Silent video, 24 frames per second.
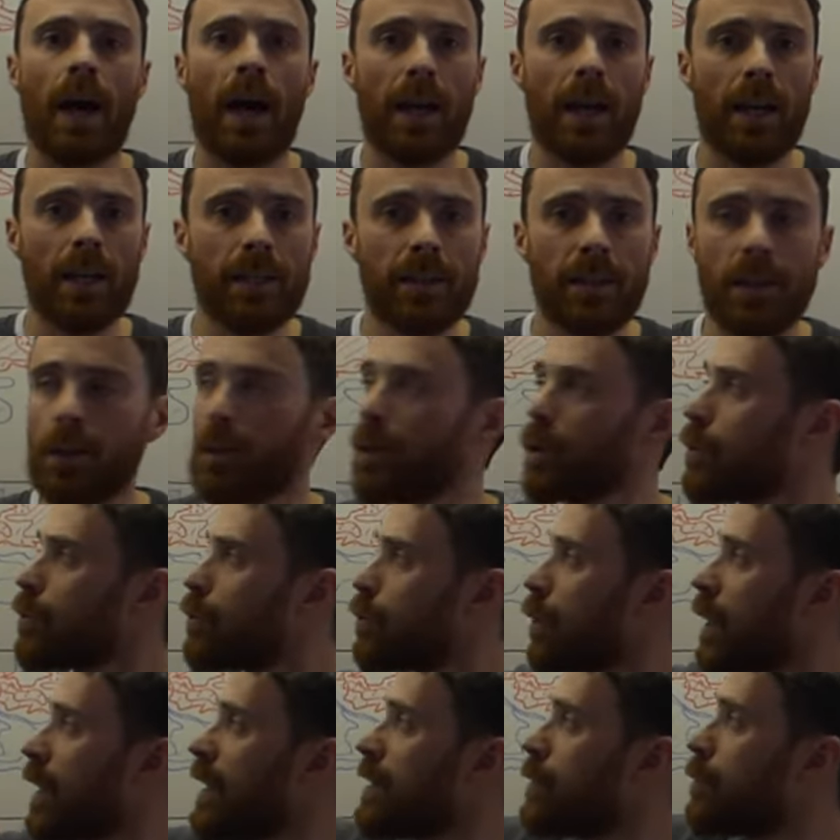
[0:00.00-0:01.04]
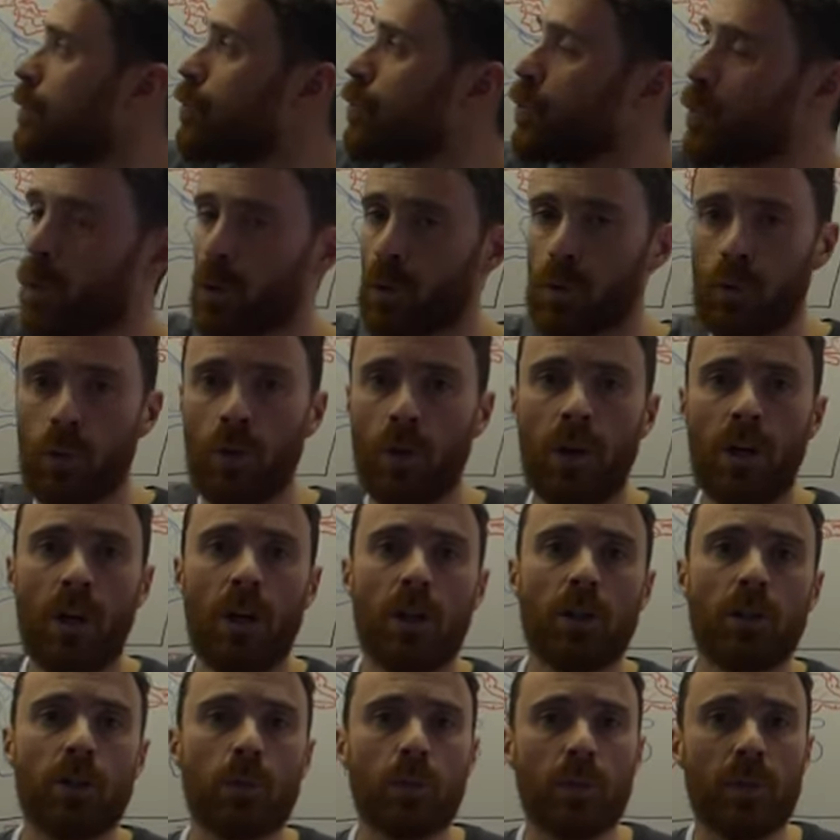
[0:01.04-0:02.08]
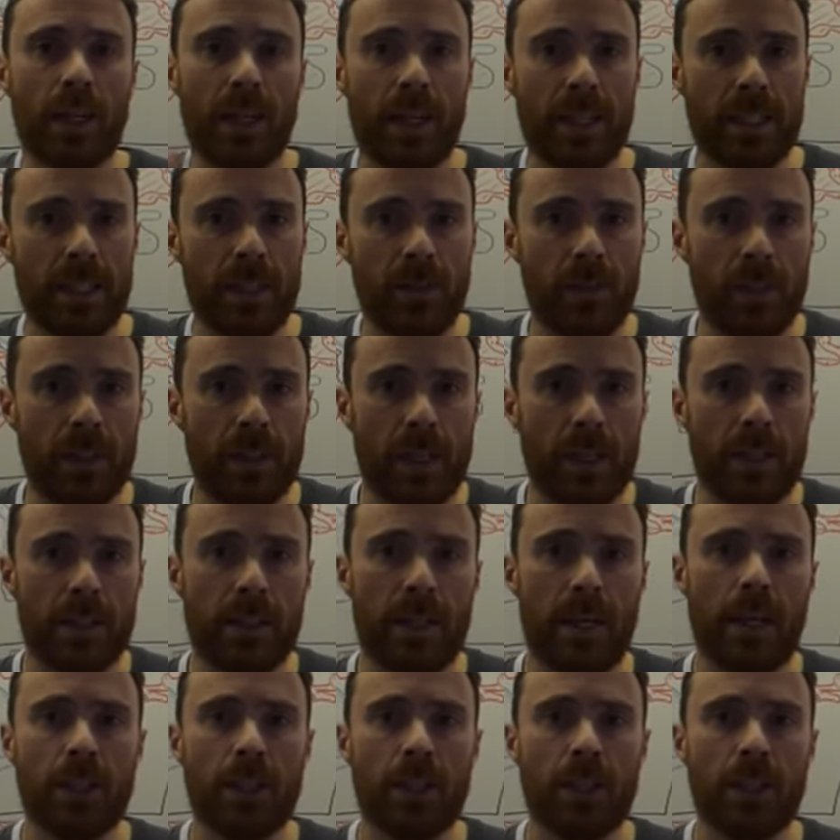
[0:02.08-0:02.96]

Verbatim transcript: à l'intérieur du reste du manteau sont très efficaces.